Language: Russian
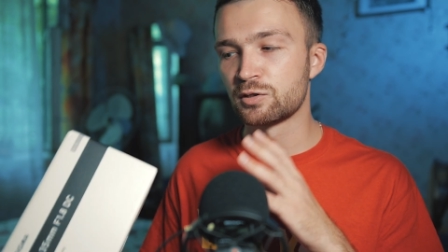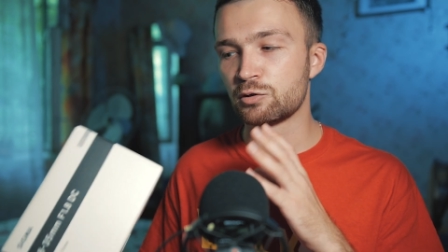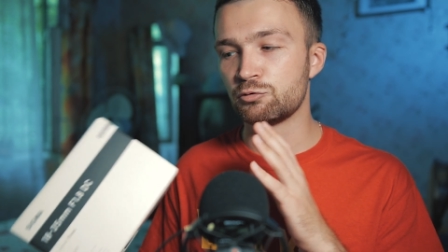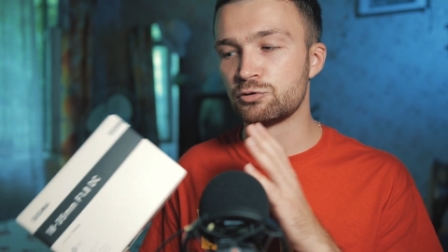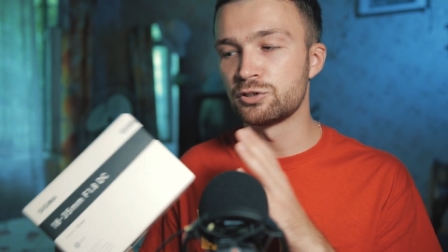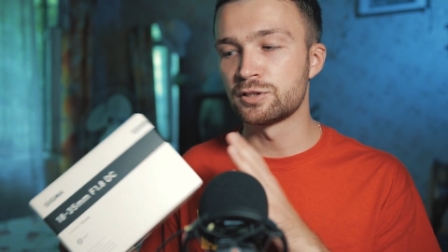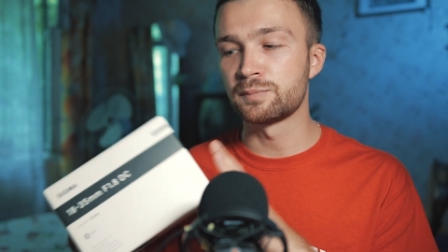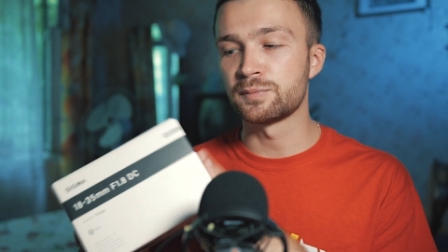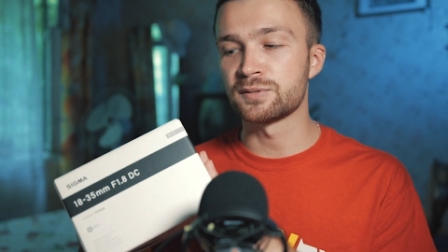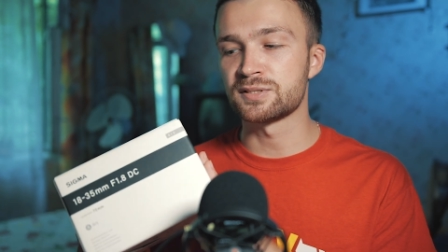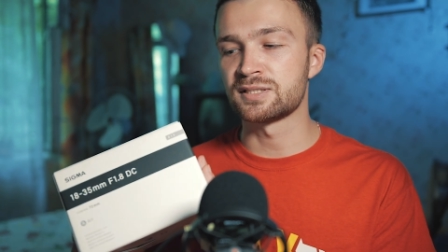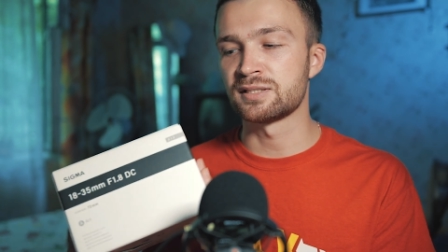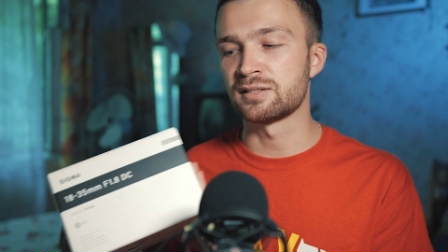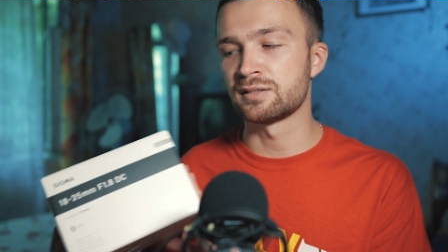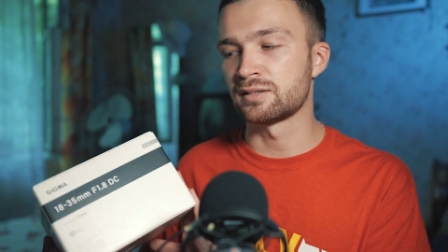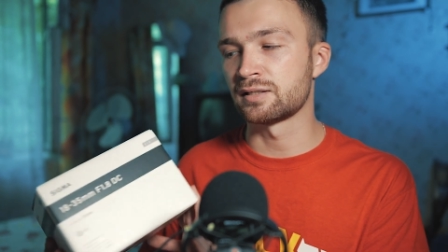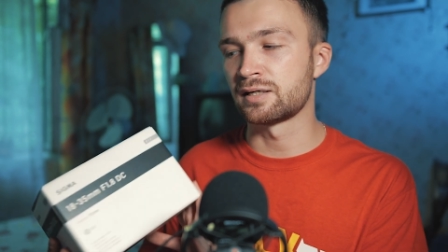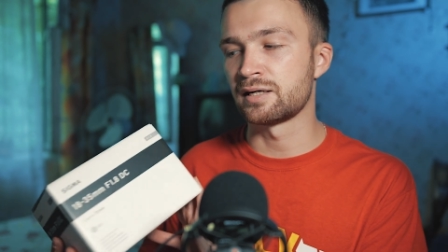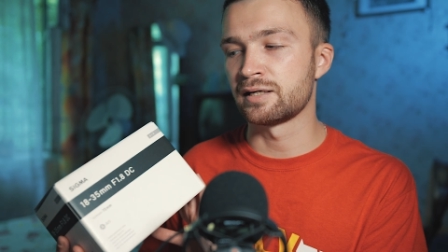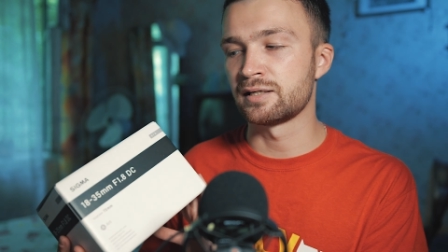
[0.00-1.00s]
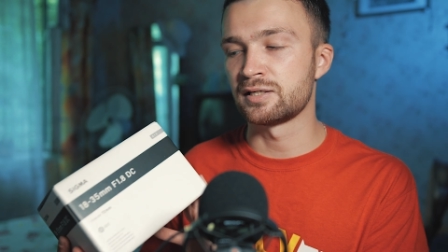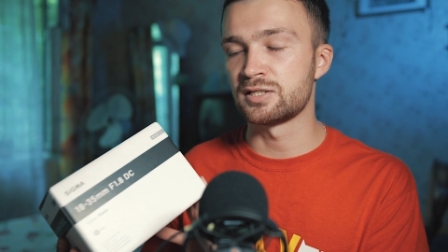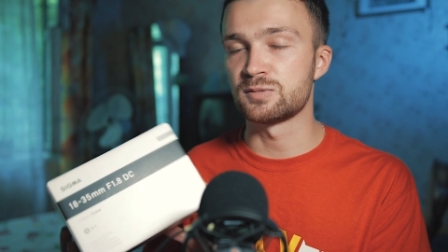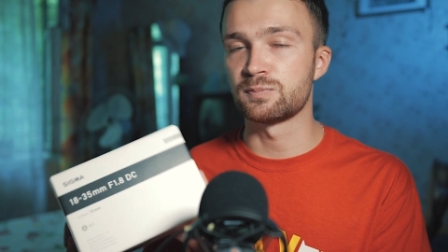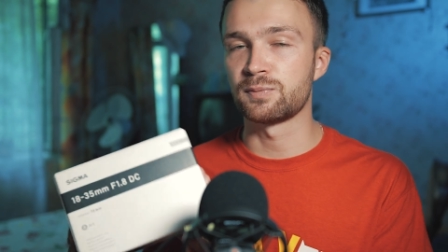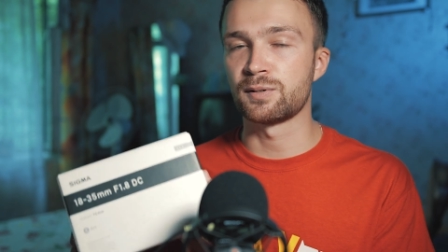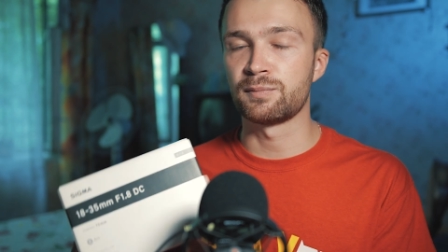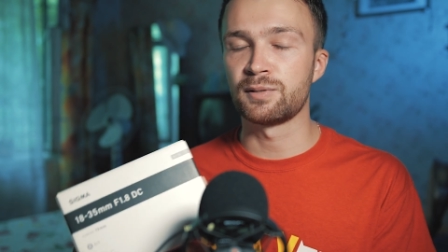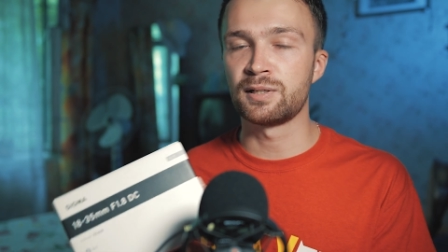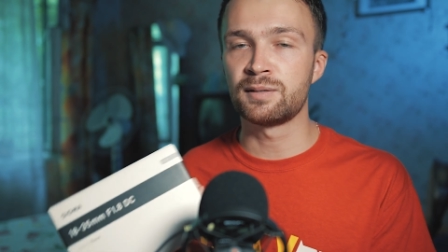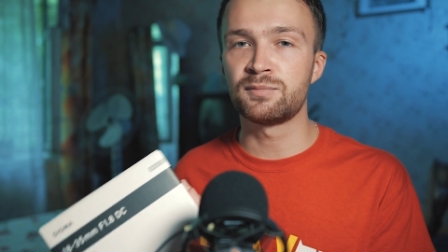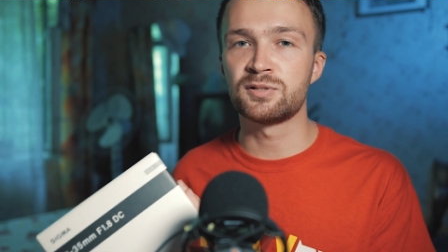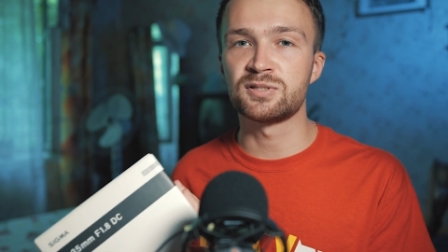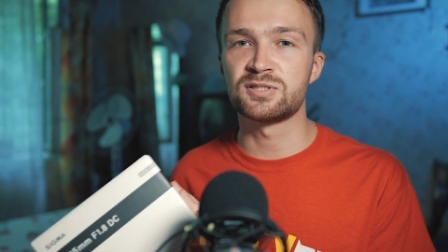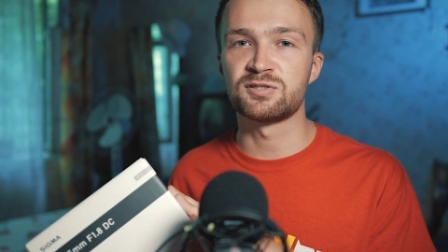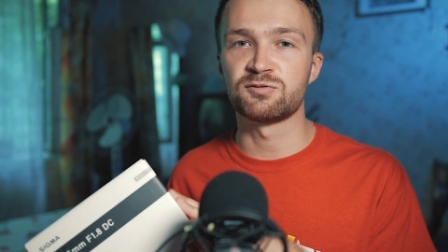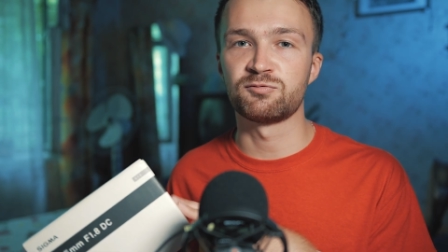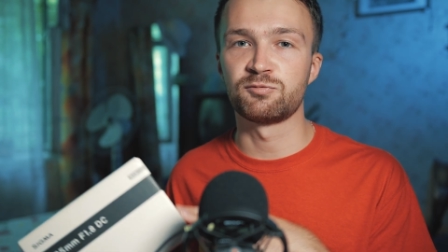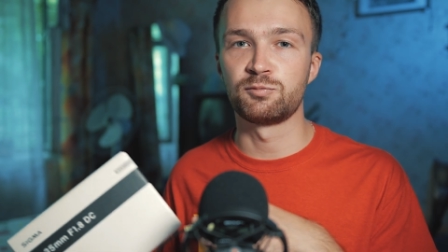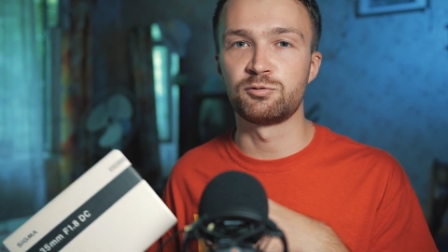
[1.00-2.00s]
у них постоянно такая есть проблема,
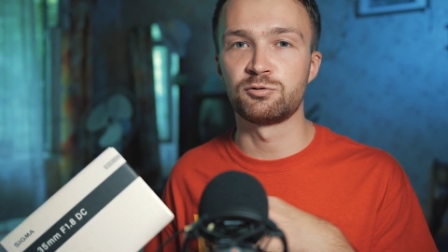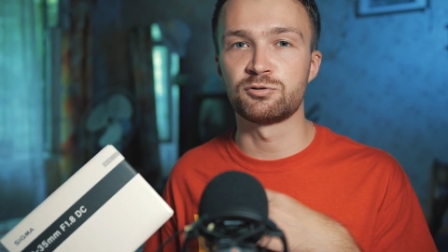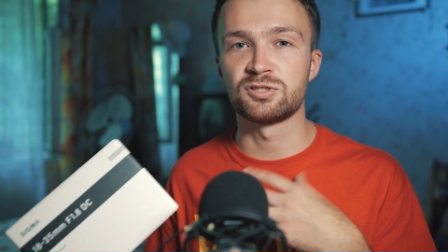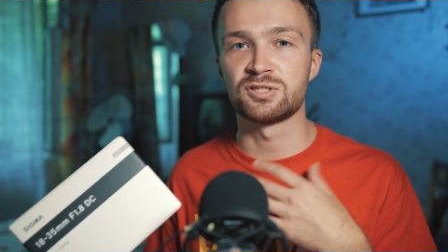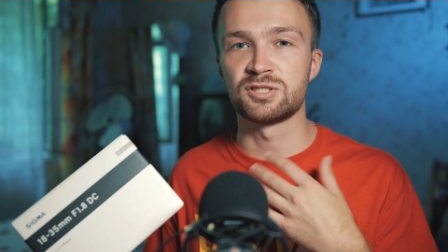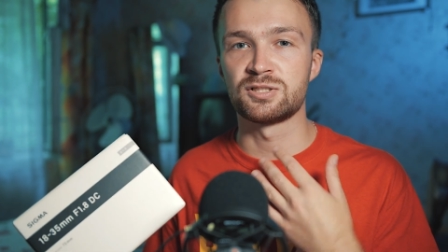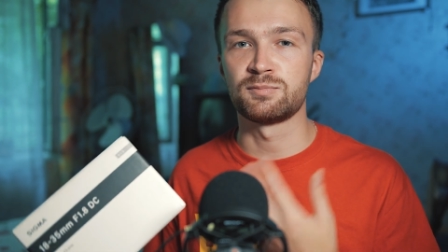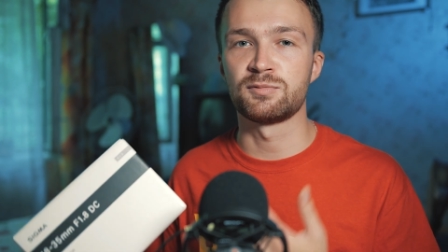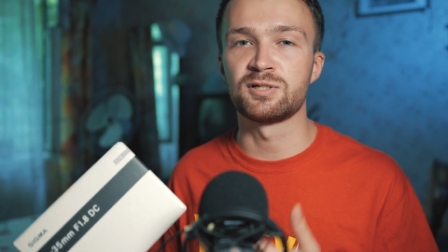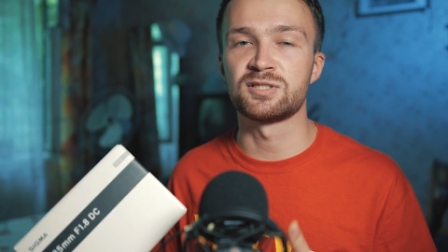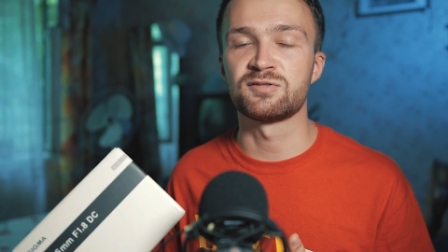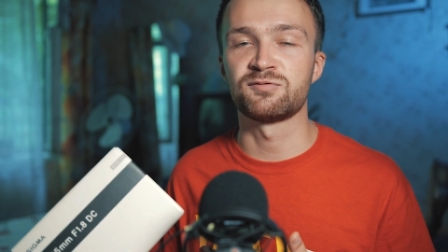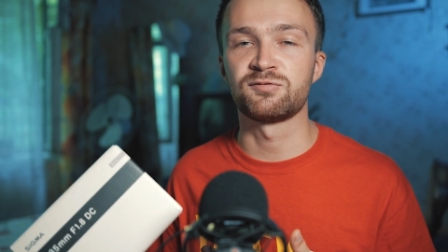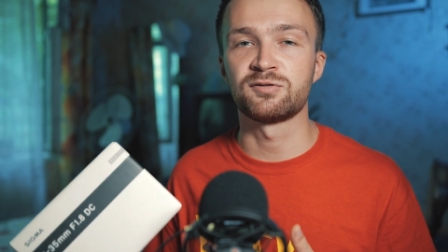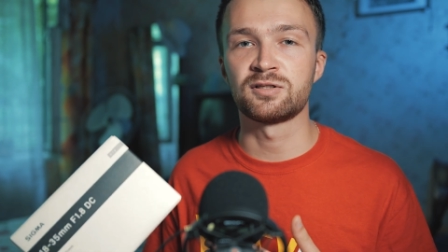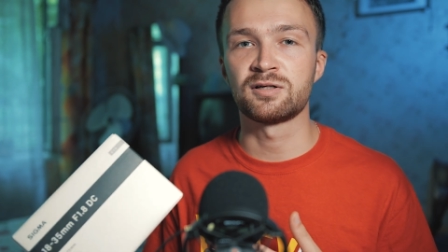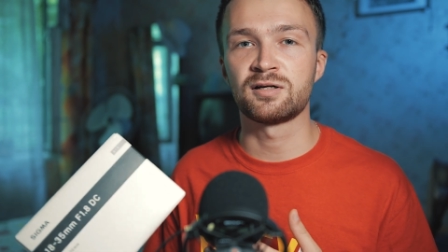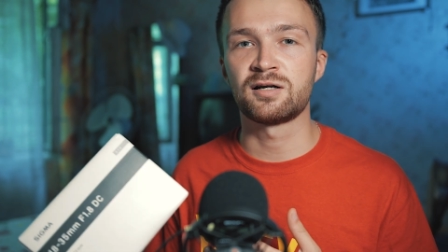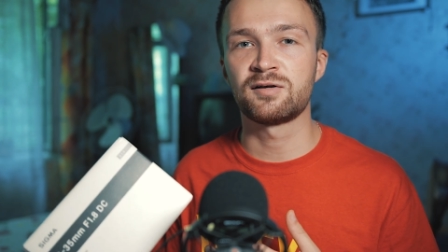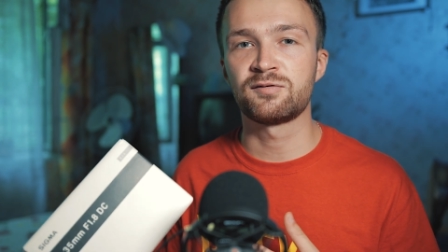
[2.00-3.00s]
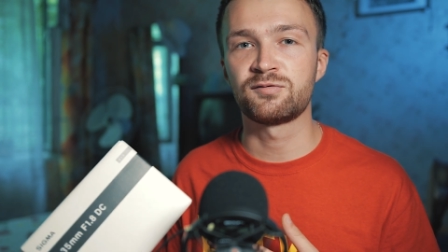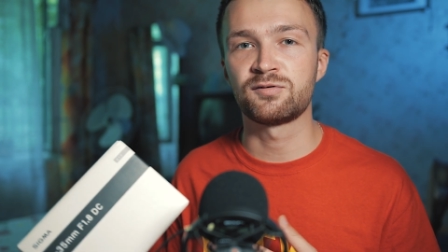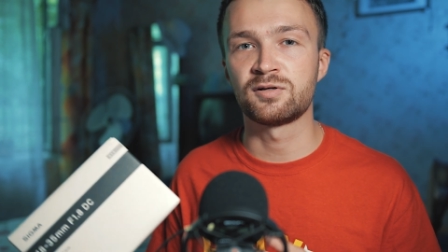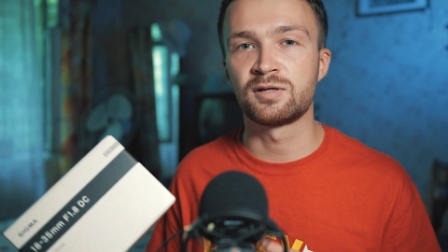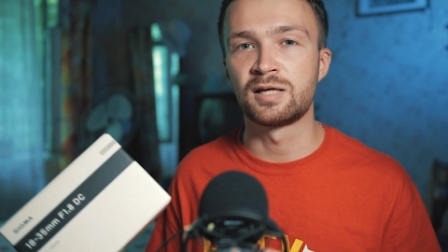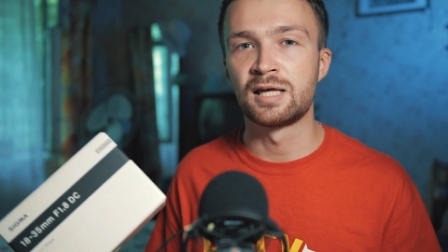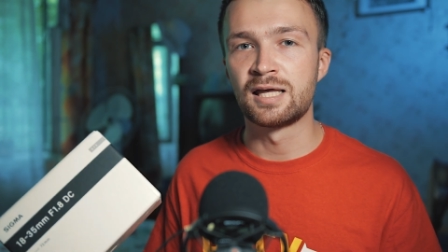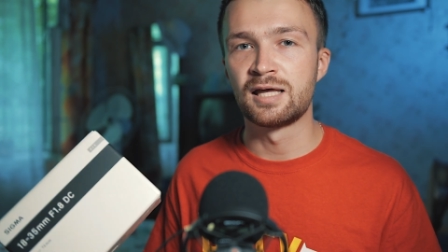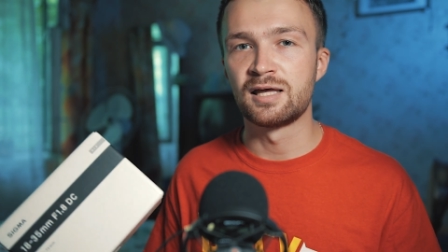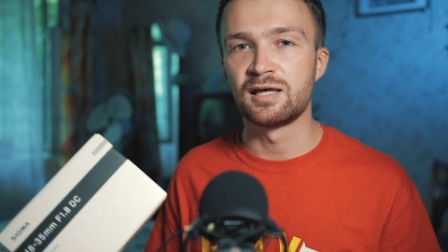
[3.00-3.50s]
если вы будете заниматься фотографией